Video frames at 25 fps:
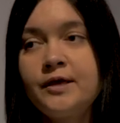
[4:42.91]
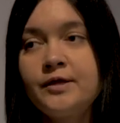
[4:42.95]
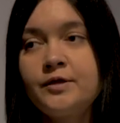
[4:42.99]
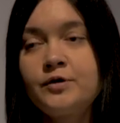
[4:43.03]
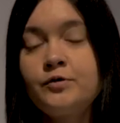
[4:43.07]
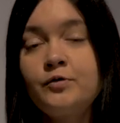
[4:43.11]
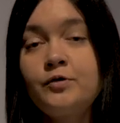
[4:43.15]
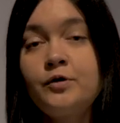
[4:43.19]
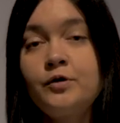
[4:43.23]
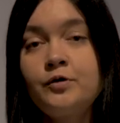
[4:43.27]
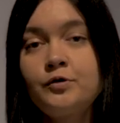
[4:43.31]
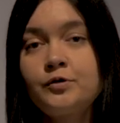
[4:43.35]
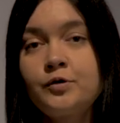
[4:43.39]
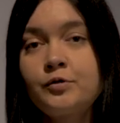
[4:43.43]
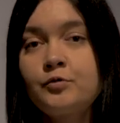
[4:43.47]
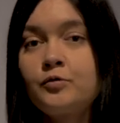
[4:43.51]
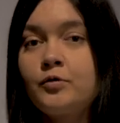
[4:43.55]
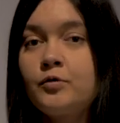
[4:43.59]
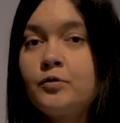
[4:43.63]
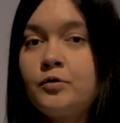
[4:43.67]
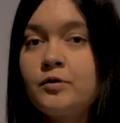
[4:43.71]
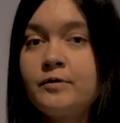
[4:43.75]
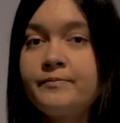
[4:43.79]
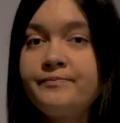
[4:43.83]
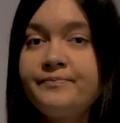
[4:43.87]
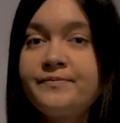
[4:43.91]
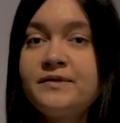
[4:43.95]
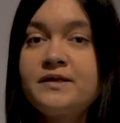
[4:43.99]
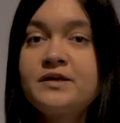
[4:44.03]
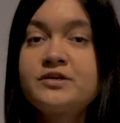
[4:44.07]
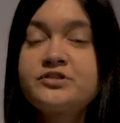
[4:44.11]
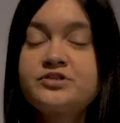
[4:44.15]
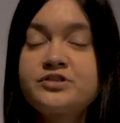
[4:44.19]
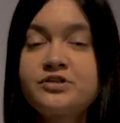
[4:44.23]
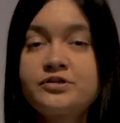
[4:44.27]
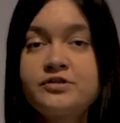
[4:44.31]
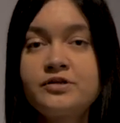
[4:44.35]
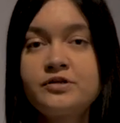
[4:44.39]
Но ее такой
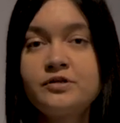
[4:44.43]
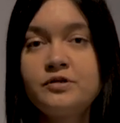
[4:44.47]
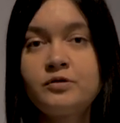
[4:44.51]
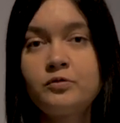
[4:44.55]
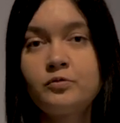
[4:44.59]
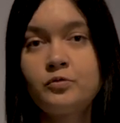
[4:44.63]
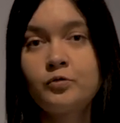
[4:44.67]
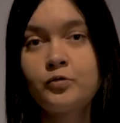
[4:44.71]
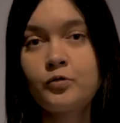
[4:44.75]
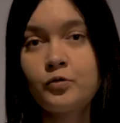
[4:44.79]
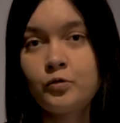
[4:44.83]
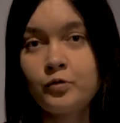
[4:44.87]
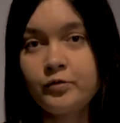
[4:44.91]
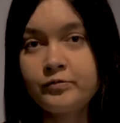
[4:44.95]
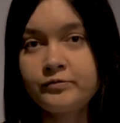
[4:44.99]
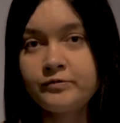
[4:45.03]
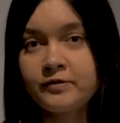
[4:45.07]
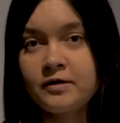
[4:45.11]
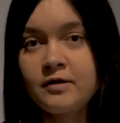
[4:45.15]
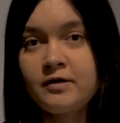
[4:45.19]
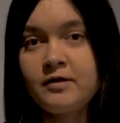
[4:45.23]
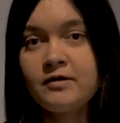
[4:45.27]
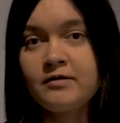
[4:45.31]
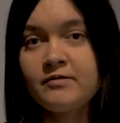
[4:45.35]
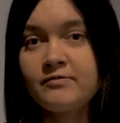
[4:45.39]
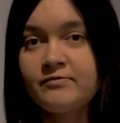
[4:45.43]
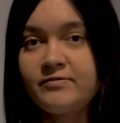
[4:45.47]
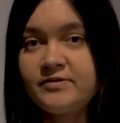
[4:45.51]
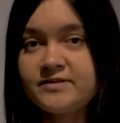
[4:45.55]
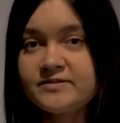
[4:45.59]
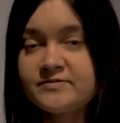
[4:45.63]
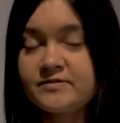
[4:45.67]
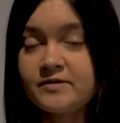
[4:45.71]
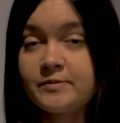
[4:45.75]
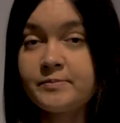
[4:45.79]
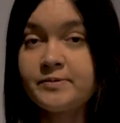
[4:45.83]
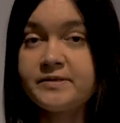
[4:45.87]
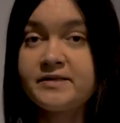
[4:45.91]
неожиданный уход
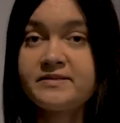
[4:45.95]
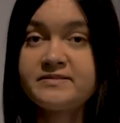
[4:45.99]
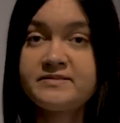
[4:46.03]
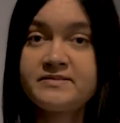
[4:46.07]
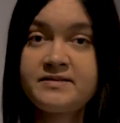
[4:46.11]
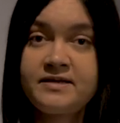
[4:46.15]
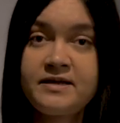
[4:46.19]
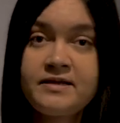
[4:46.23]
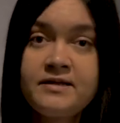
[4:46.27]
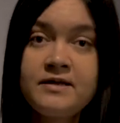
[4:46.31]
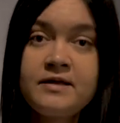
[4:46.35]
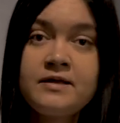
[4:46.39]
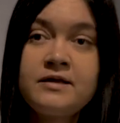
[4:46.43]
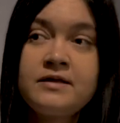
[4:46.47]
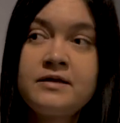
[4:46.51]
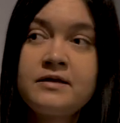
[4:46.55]
вызвал подозрения,